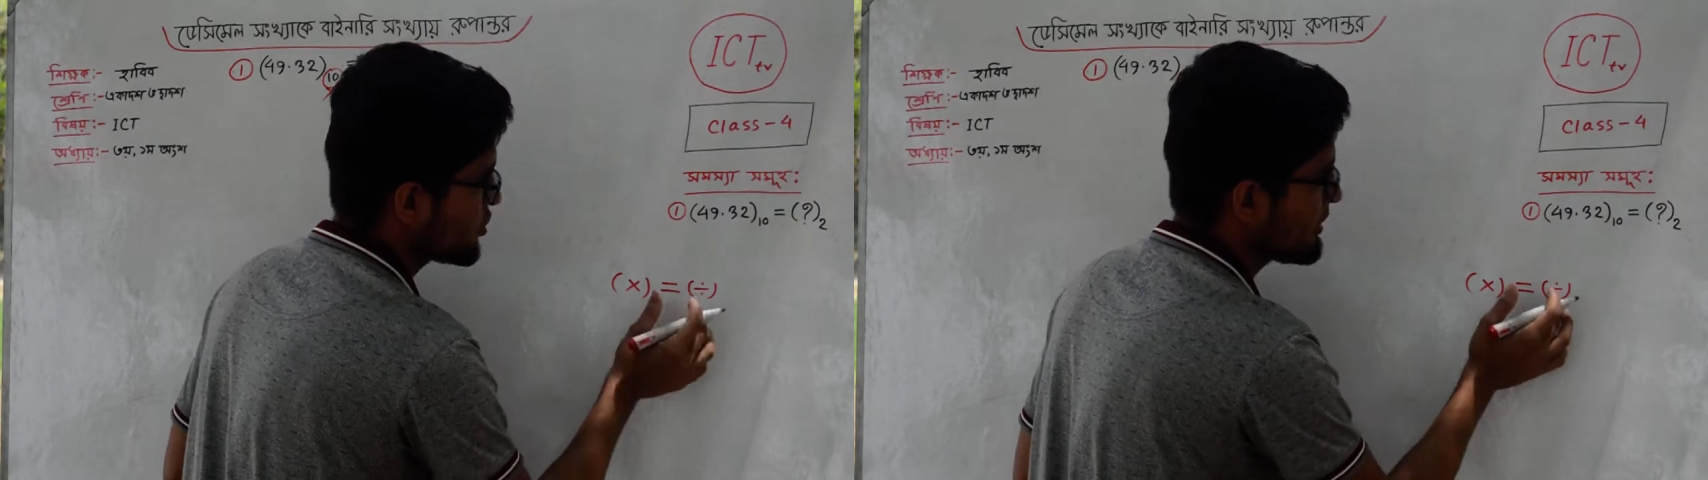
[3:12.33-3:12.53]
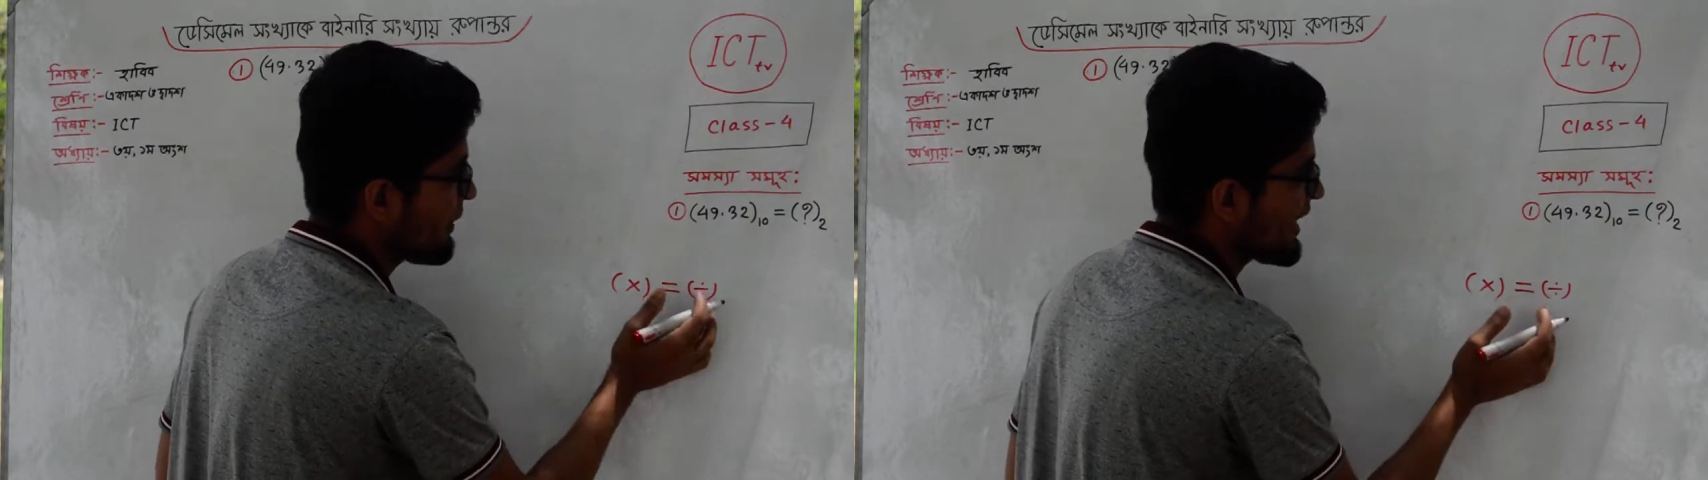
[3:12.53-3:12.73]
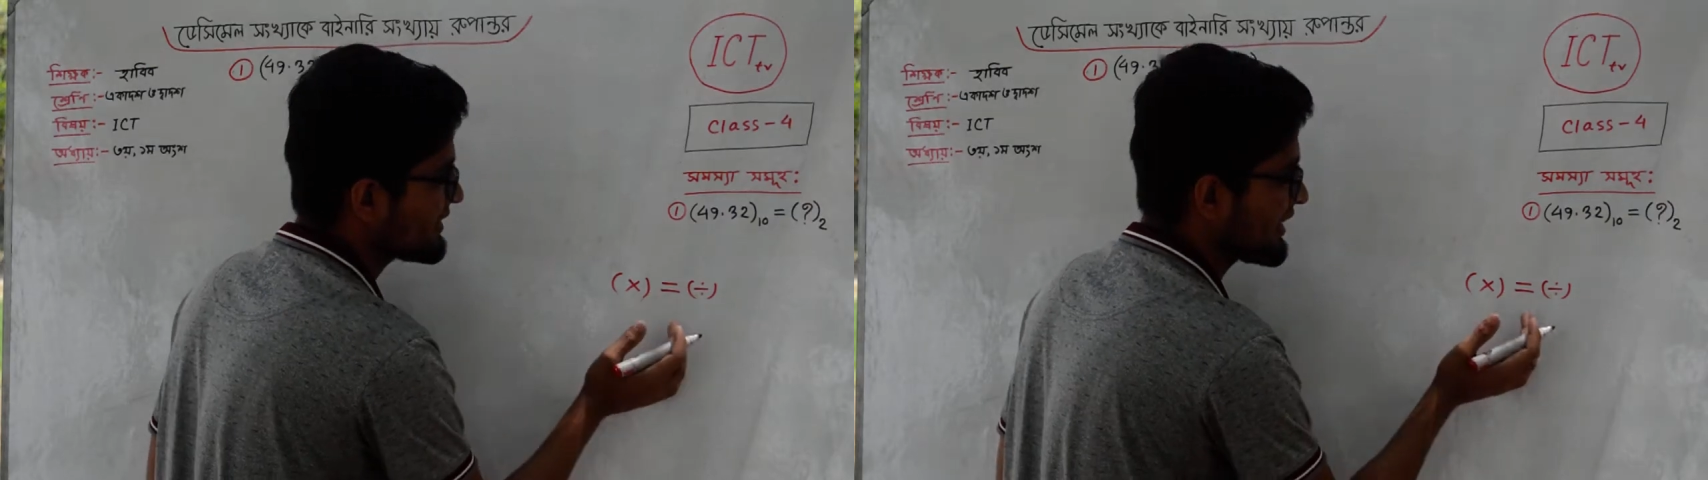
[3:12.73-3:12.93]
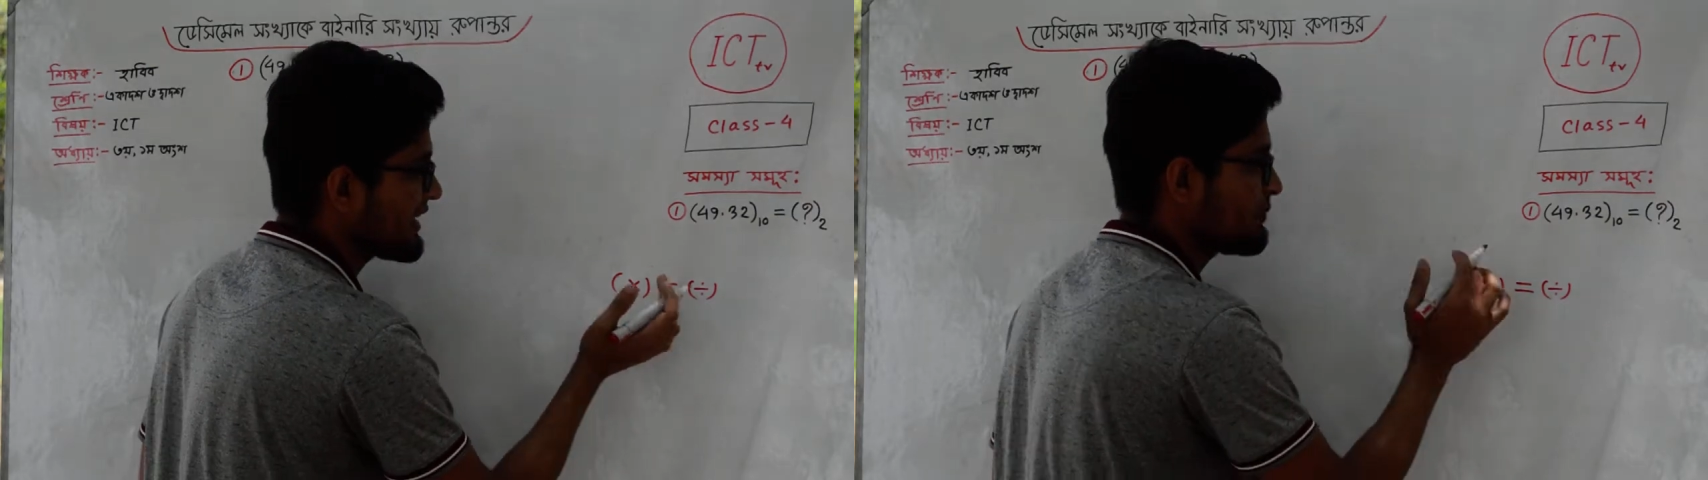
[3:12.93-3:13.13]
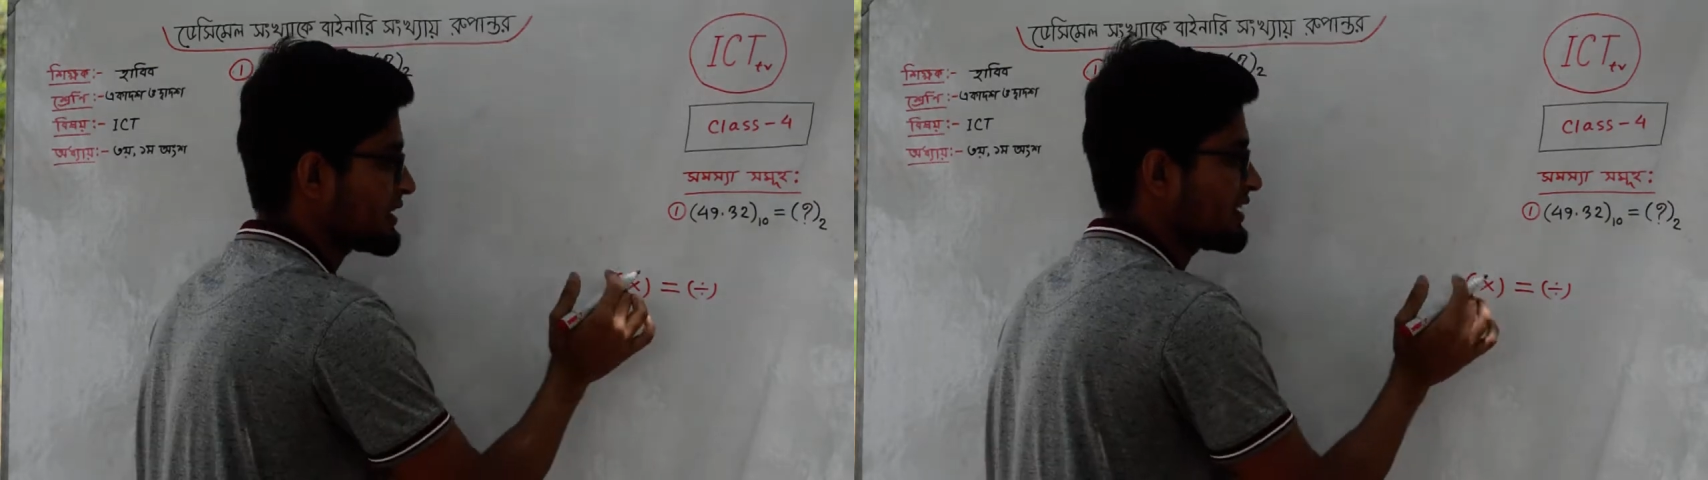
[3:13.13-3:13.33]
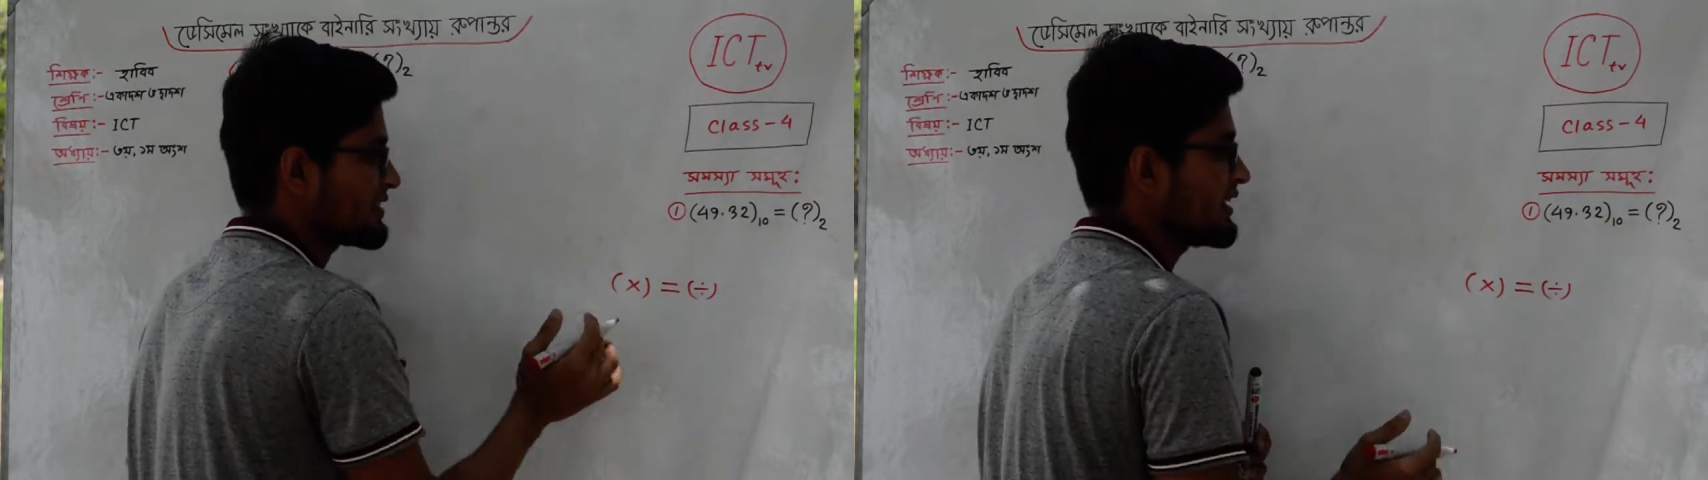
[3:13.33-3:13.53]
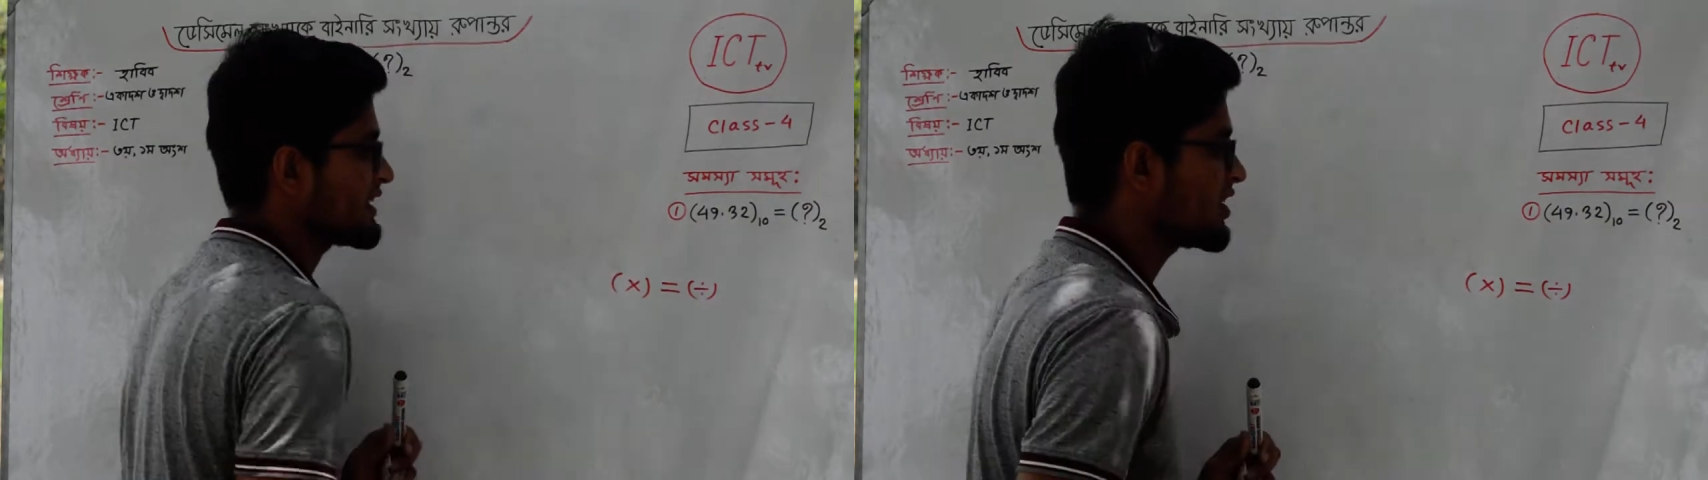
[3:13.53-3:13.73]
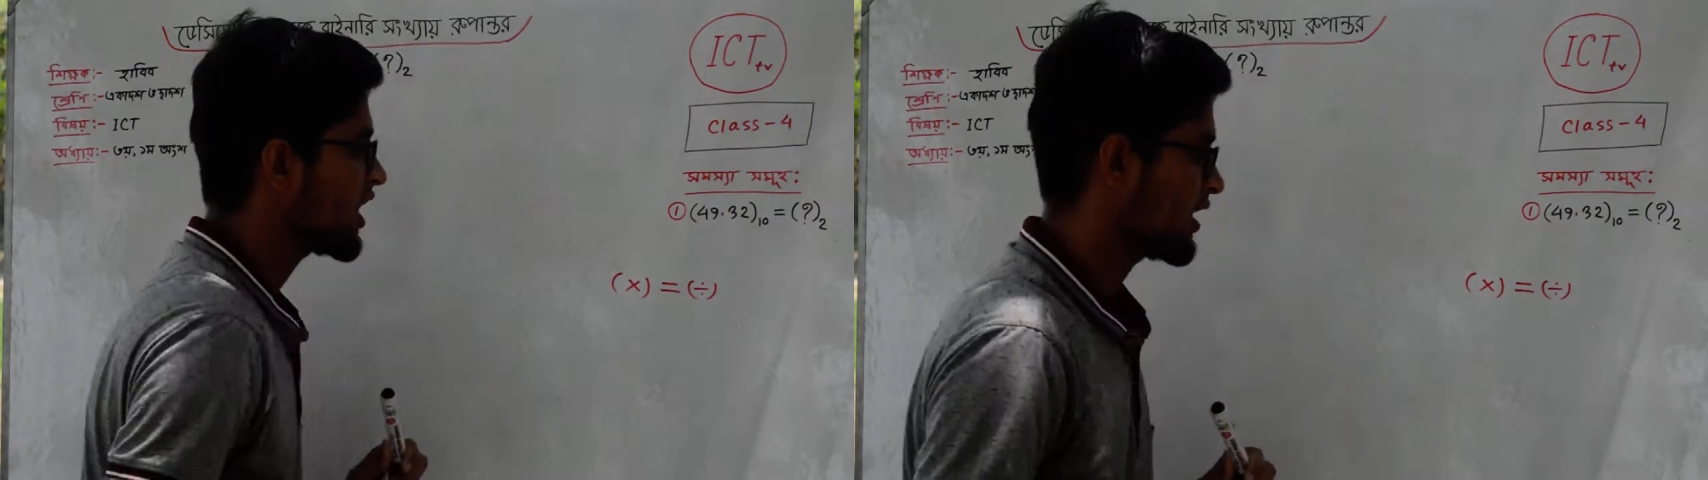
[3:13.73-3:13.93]
যদি ভাগ থাকে এই পাশে আসলে
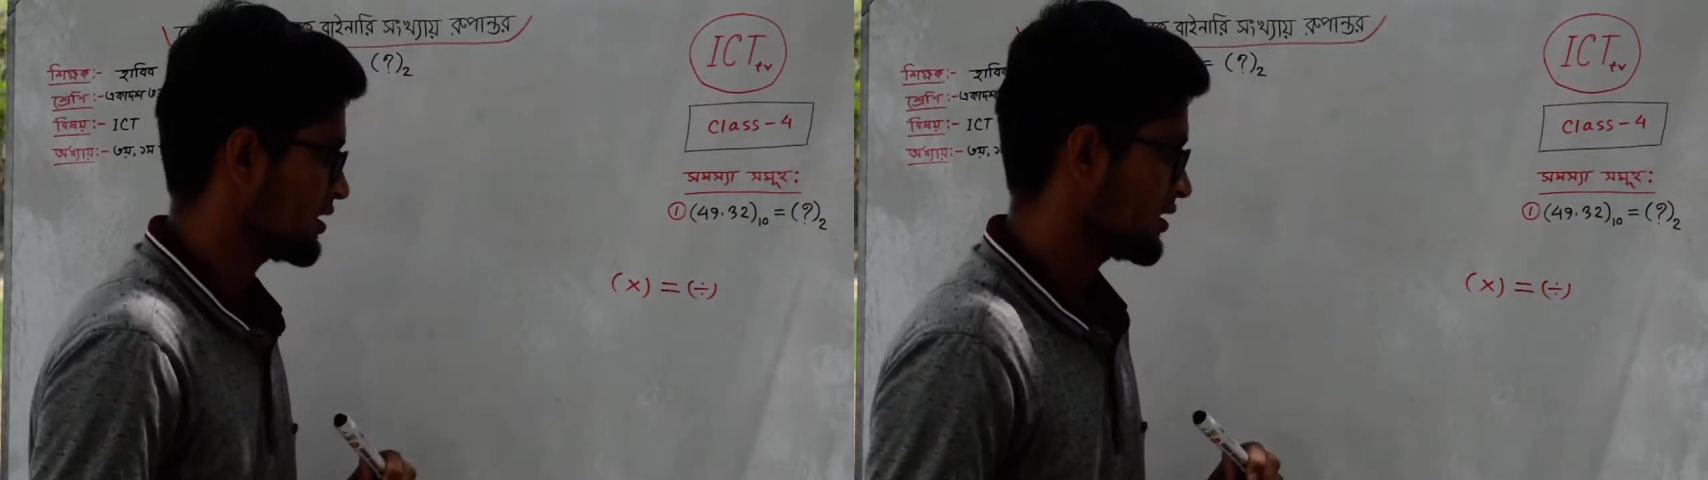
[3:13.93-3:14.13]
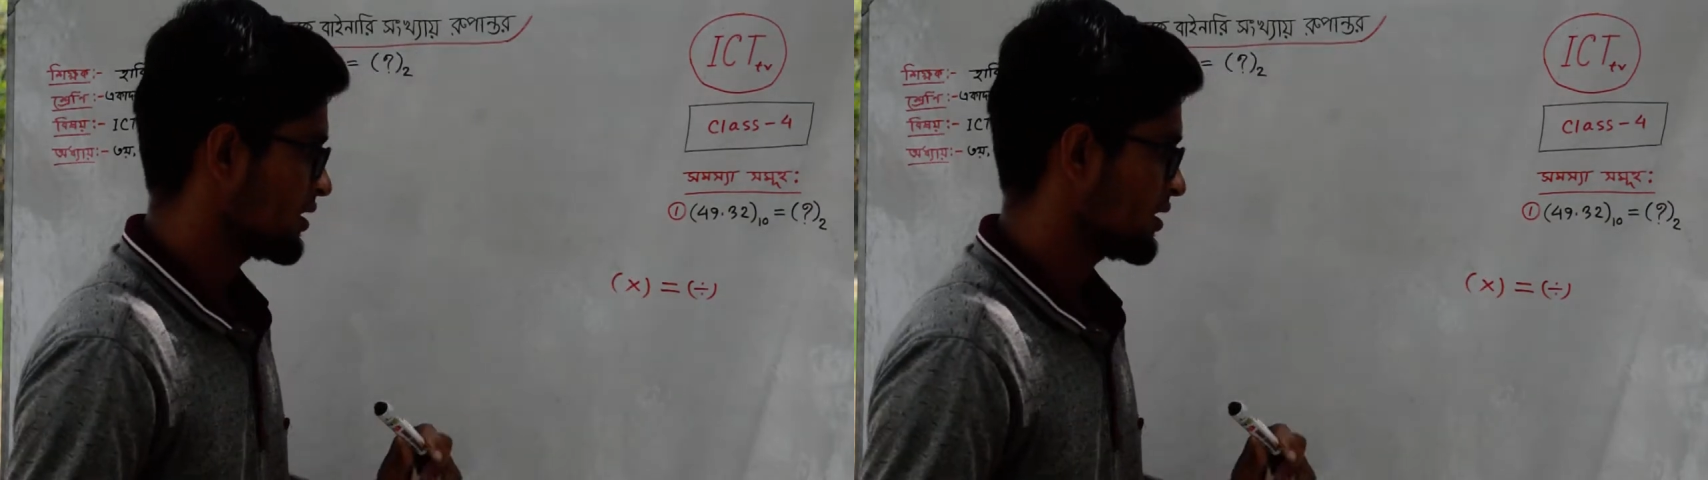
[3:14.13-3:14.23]
কি হয়